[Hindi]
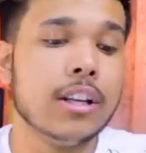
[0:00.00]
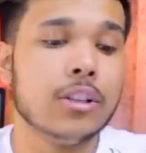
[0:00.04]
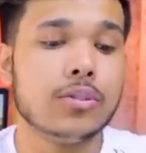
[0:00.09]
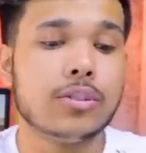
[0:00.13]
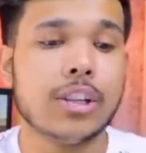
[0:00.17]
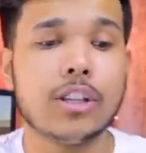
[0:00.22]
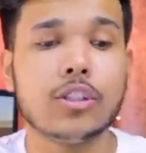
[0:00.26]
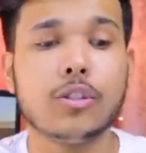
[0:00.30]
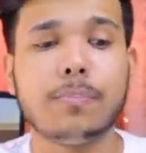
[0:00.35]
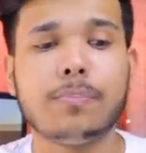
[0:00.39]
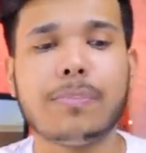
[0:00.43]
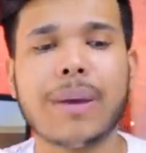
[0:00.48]
सो
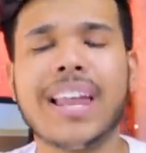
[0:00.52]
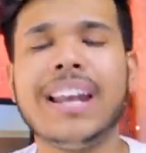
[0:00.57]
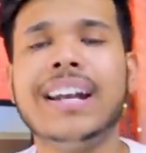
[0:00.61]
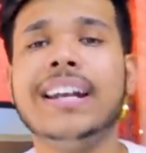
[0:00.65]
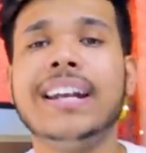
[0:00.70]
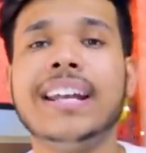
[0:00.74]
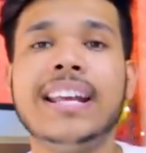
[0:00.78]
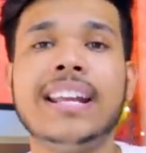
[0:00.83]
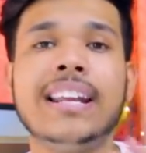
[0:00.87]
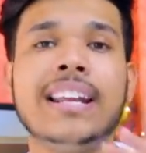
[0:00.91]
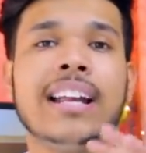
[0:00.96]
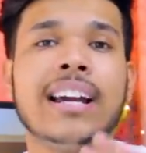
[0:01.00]
यार जो पहली
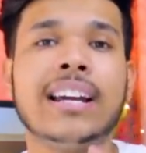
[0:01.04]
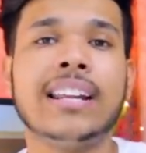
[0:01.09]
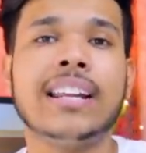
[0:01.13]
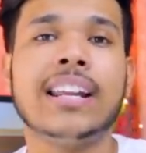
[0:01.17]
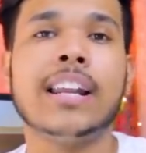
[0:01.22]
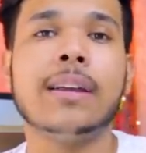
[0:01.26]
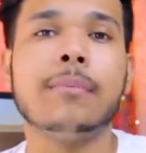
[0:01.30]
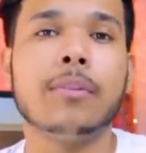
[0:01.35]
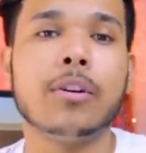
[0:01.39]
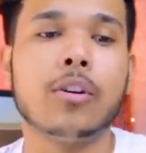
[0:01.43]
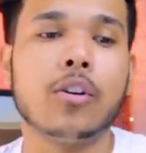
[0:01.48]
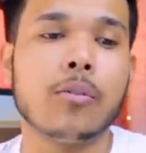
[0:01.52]
डील लग रही है
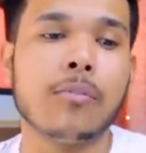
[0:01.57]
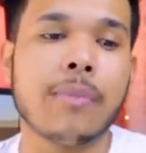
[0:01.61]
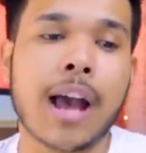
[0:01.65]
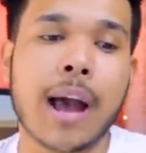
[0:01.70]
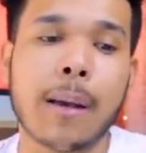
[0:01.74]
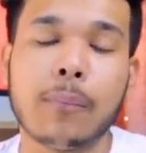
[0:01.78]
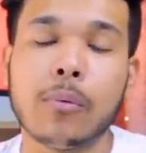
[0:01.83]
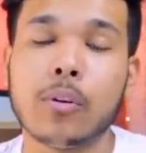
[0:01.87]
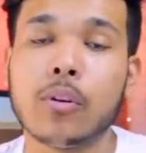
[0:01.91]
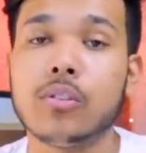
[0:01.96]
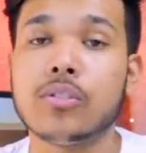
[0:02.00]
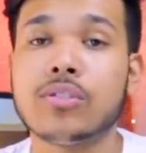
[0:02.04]
ना मेरे को मैं
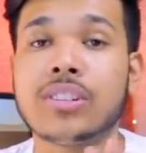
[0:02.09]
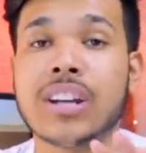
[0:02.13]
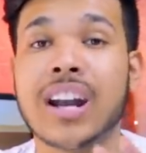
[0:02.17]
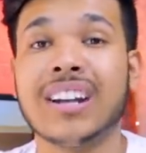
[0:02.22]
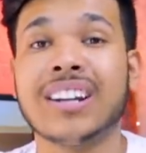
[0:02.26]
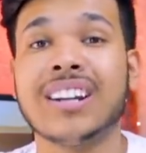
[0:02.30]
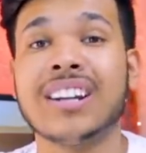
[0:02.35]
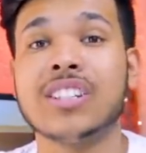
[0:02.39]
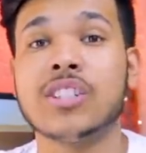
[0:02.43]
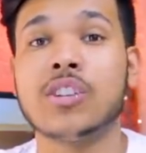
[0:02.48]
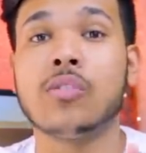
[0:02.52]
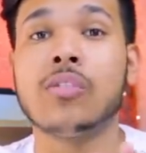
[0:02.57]
आप लोगों को स्टार्ट
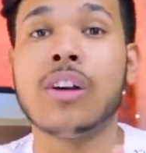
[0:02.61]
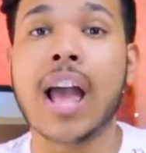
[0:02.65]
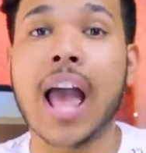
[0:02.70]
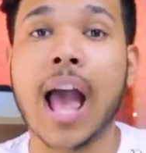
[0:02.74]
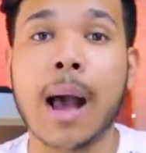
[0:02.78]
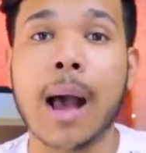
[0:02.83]
करना चाहूंगा